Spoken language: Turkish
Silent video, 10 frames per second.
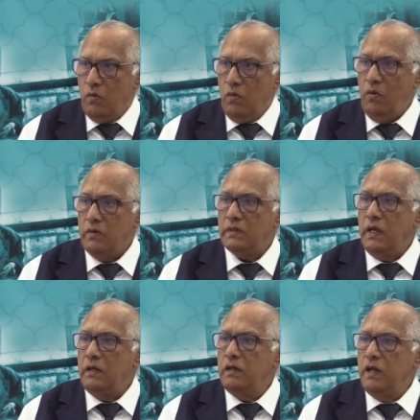
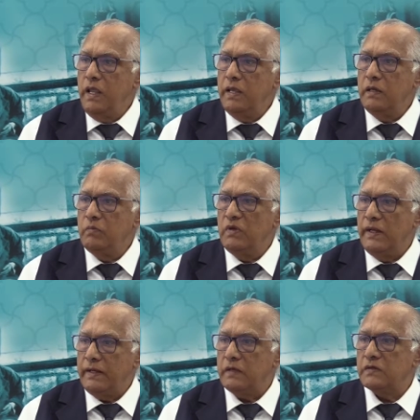Orada neyi
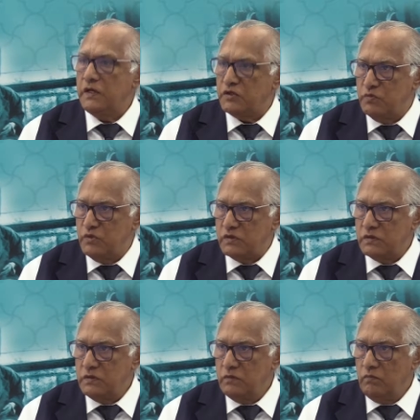bilerek
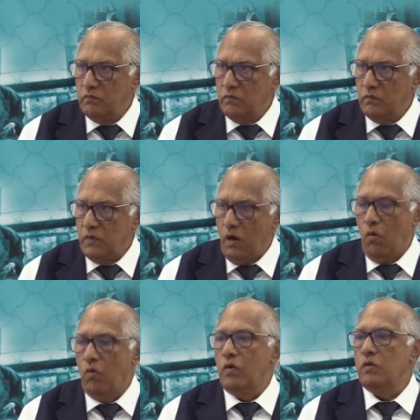seçmiş. Ya
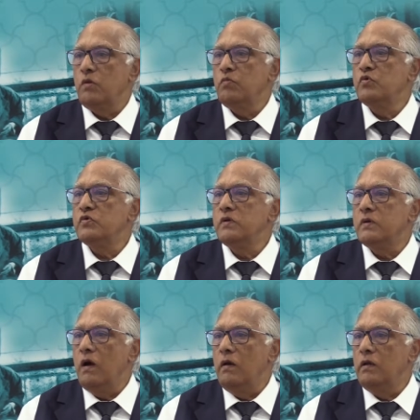o kadar
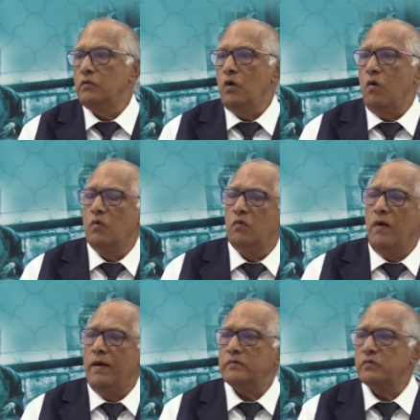musiki alet, davul
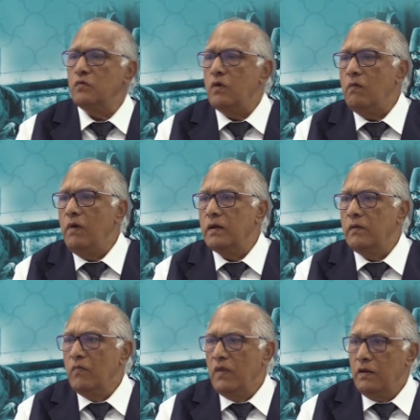var, zurna var.
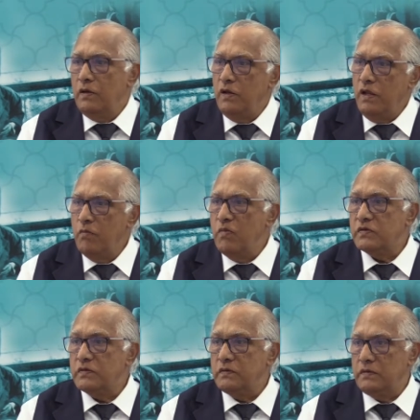Niye
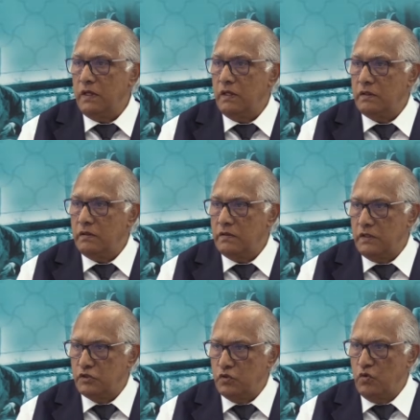şey
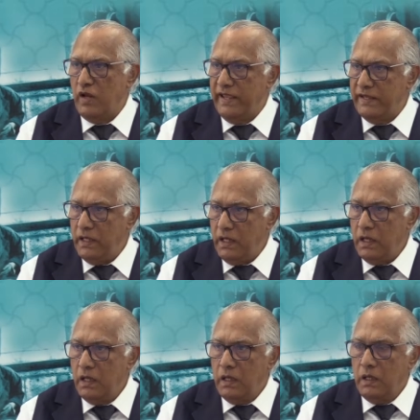seçiyor neyi?
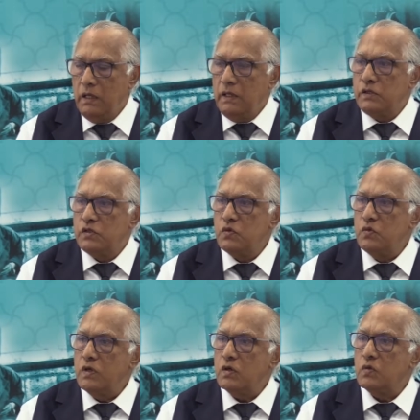
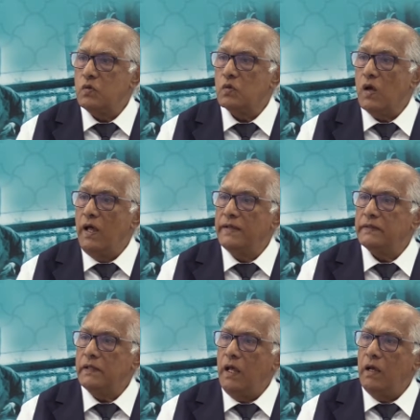Çünkü
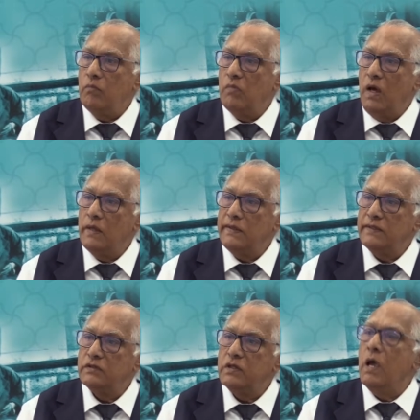Kur'an'la
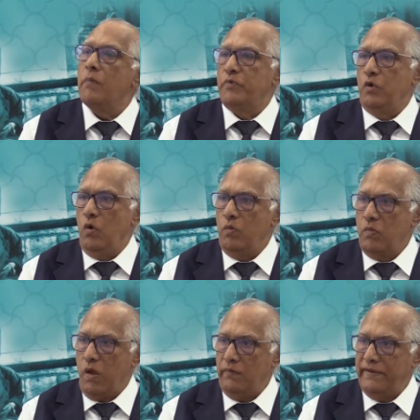bağlantı yapıyor
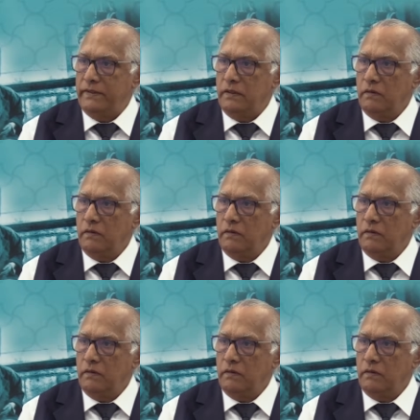Mevlana.